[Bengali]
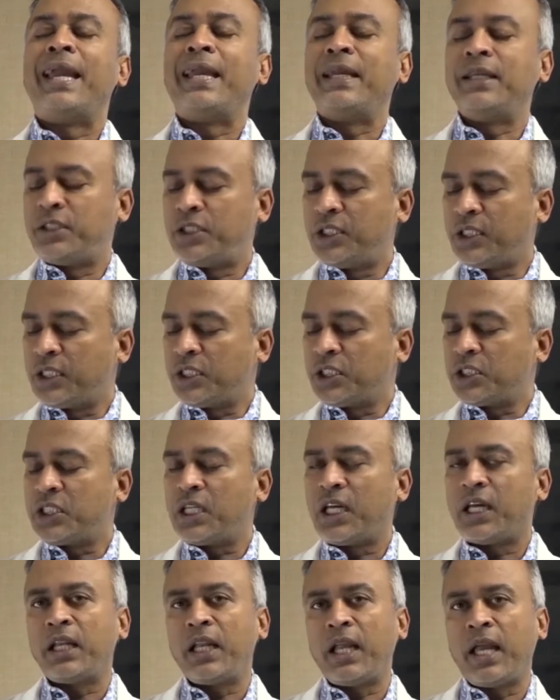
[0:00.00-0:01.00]
এই
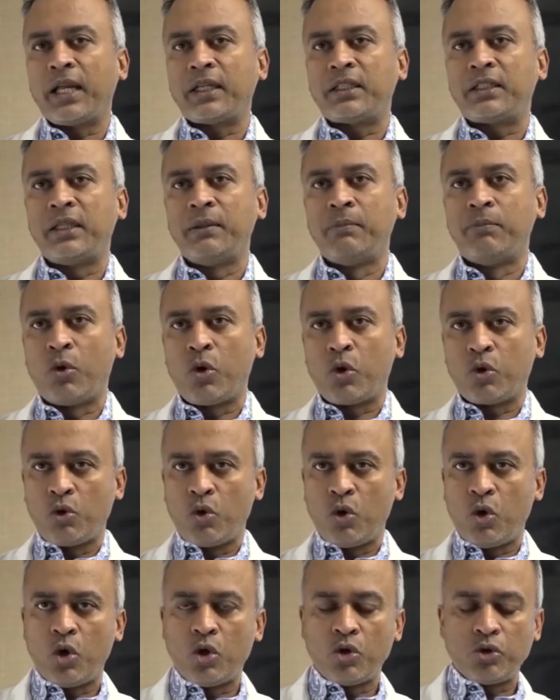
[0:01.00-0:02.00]
চিকিৎসার একটি বড়
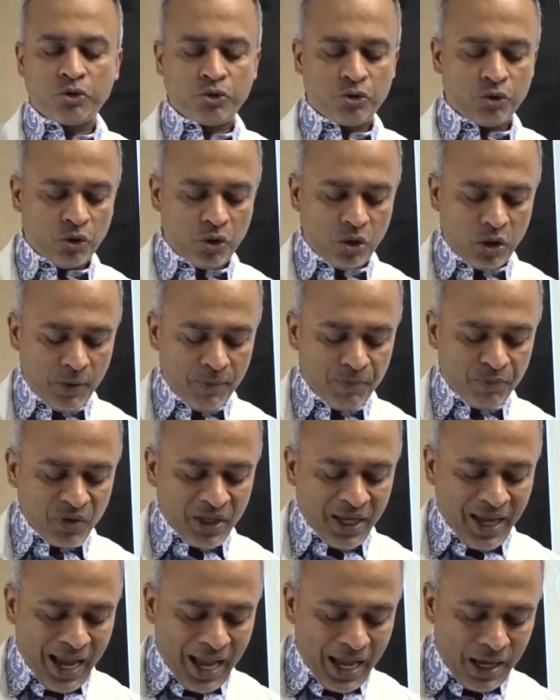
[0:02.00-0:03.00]
অংশ
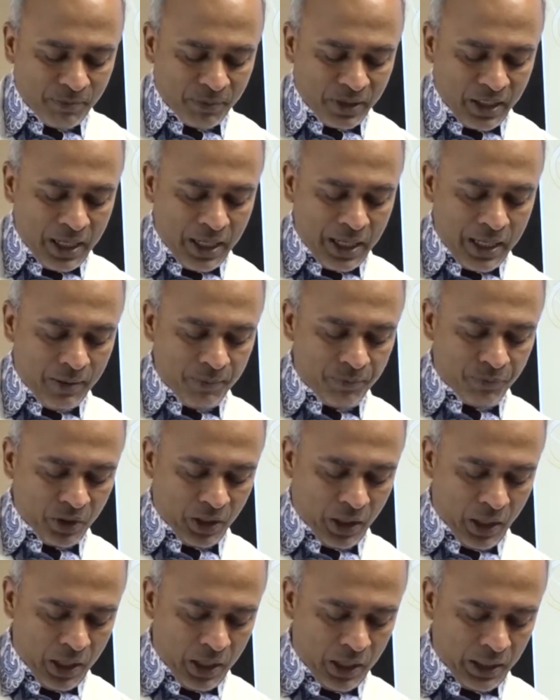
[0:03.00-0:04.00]
আমরা
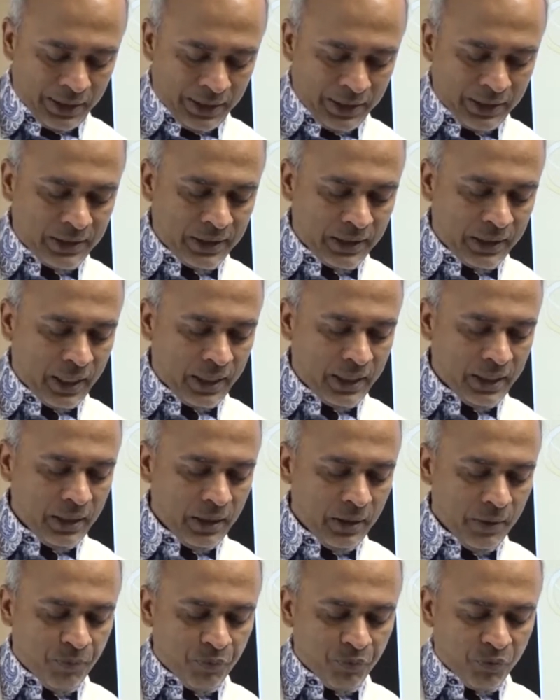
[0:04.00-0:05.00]
নিজেরাই
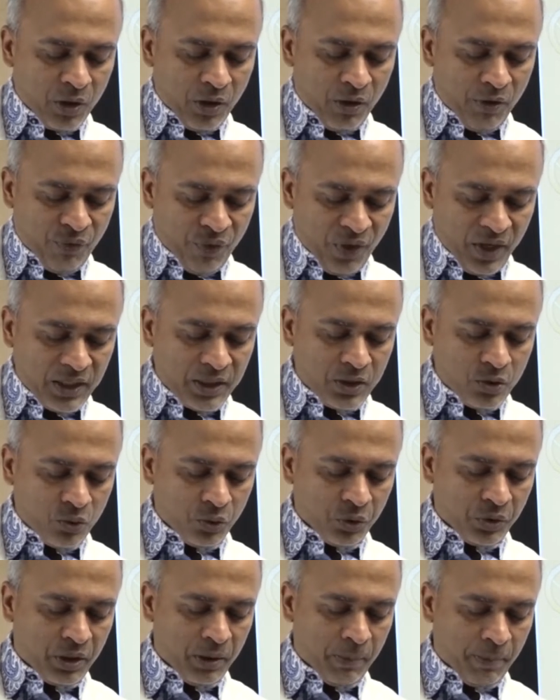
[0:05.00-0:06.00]
ফেস
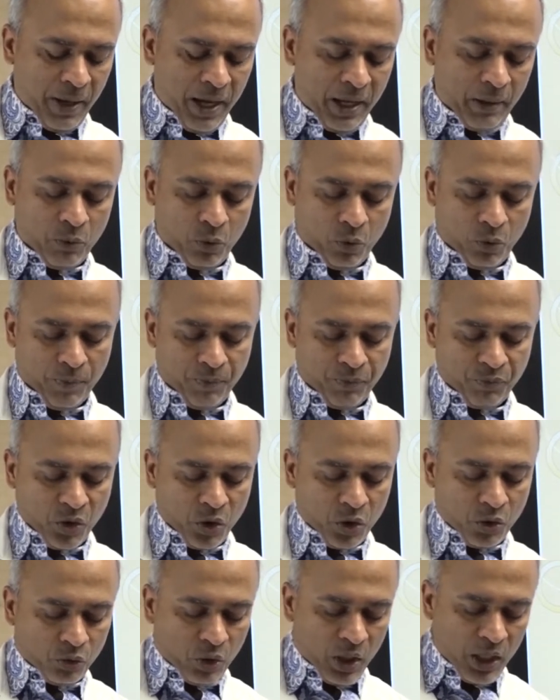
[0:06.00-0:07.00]
করতে পারবো
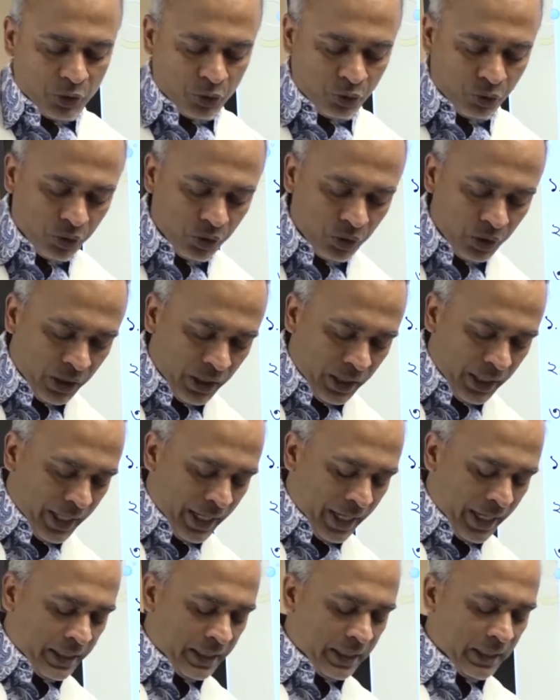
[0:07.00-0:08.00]
তো আসুন
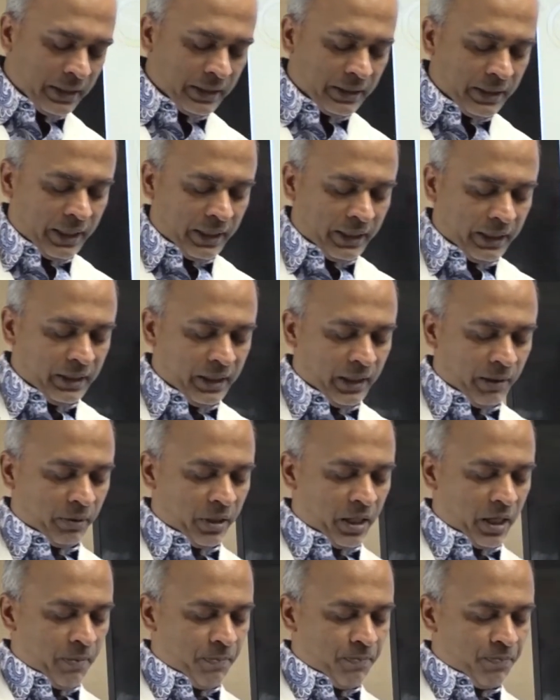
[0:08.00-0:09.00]
এইখানে দেখে নিই
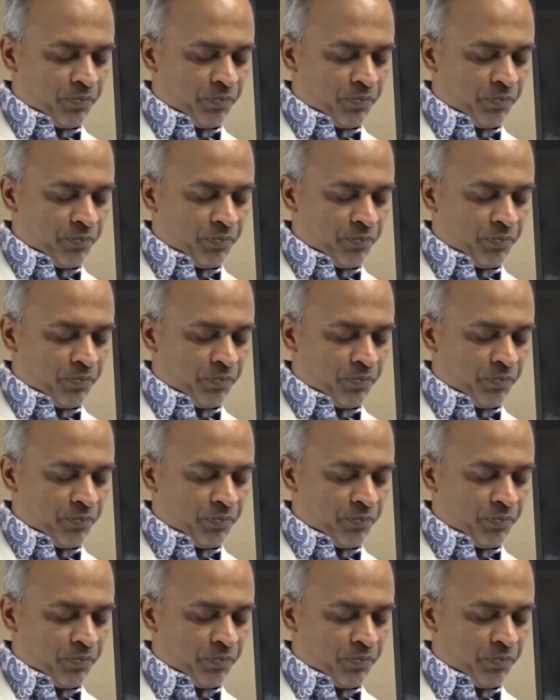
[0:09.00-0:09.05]
আমরা